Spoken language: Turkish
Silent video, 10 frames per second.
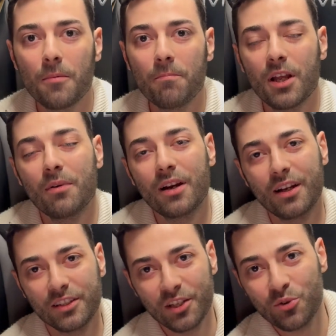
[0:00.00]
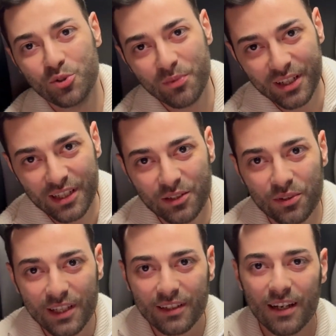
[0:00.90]
Merhaba arkadaşlar uzun bir aradan
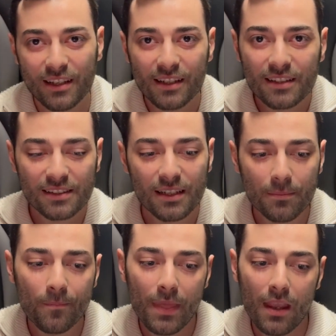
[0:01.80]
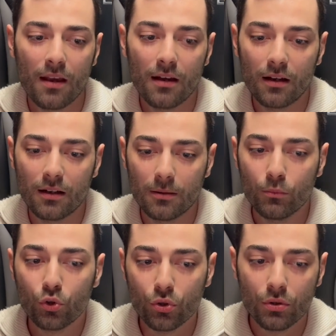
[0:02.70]
sonra tekrar yanınızdayım. Ee,
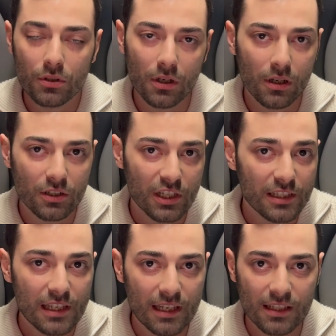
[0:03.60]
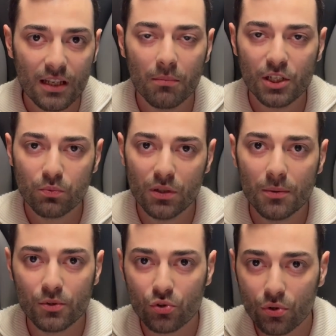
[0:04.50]
bugün e, CS2'de maç
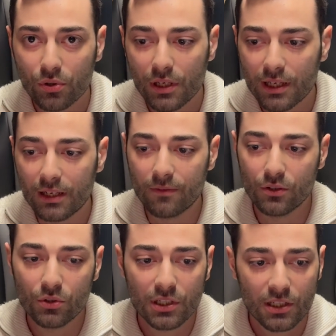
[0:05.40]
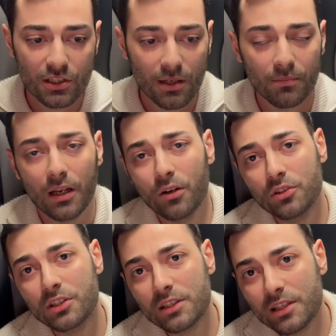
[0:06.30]
bulamama sorunuyla ilgili video çekeceğim. Daha önce
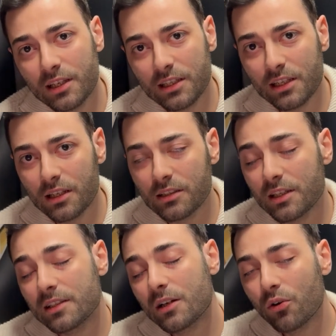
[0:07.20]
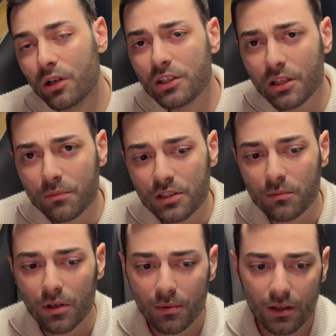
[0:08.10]
CS2 ile CSGO ile
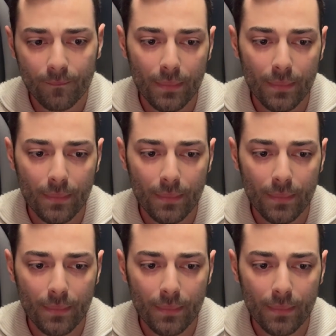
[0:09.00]
çekmiştim ama